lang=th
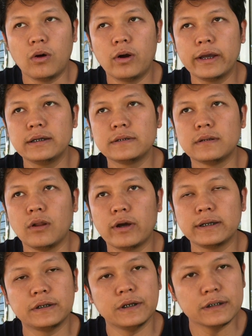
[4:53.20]
ร้อย
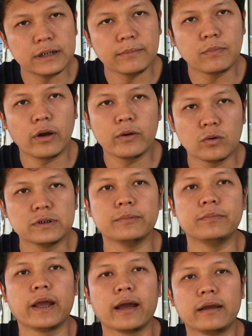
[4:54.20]
ร้อยสี่สิบร้อยหก
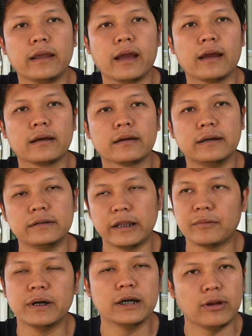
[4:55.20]
สิบเนี่ยอย่างเงี้ย คือ
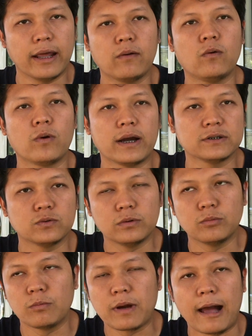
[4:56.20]
ติดมืออยู่แล้ว
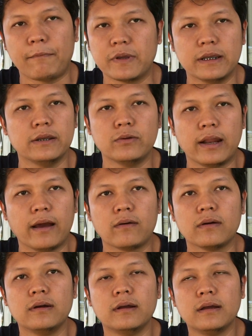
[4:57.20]
650 ผมขับอย่างนี้อยู่แล้ว
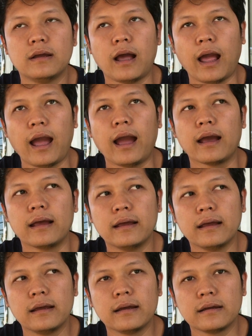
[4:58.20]
บิ
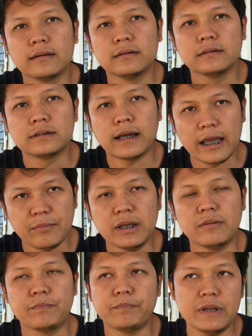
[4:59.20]
ดเป็นมาเนาะใช่
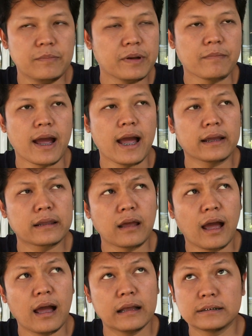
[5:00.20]
บิดบิดเป็นมา
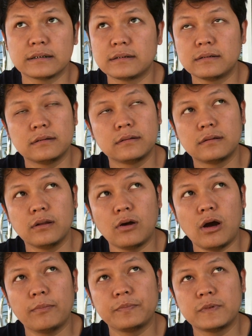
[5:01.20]
อ่า
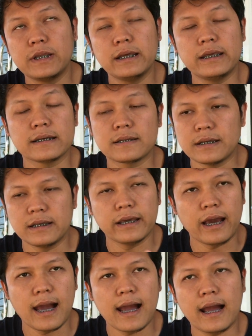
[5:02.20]
รอบที่เกียร์ 4
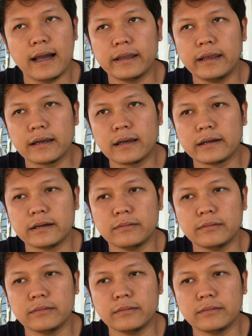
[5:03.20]
เกียร์5อย่างนี้ก็